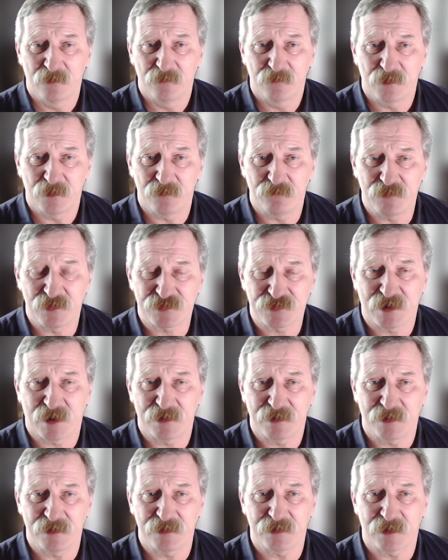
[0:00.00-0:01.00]
e,
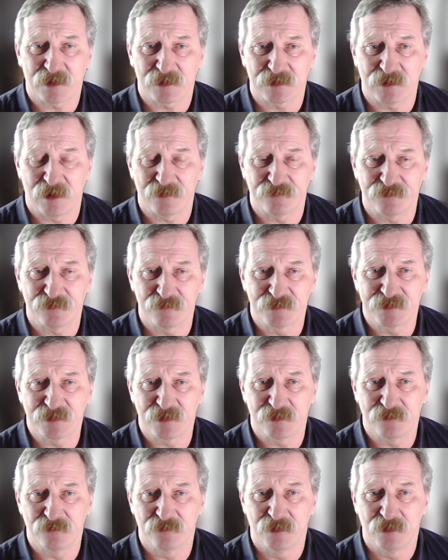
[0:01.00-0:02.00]
mieszkania i tak dalej w tym
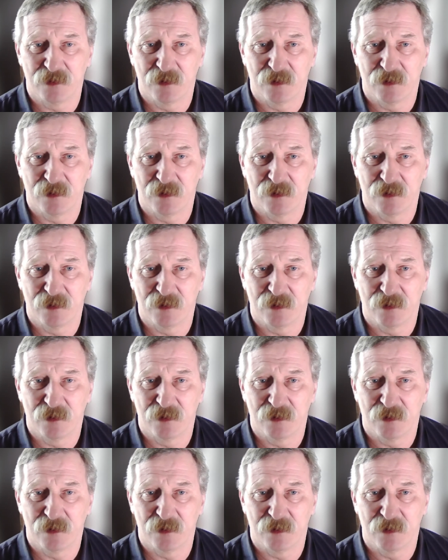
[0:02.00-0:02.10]
celu.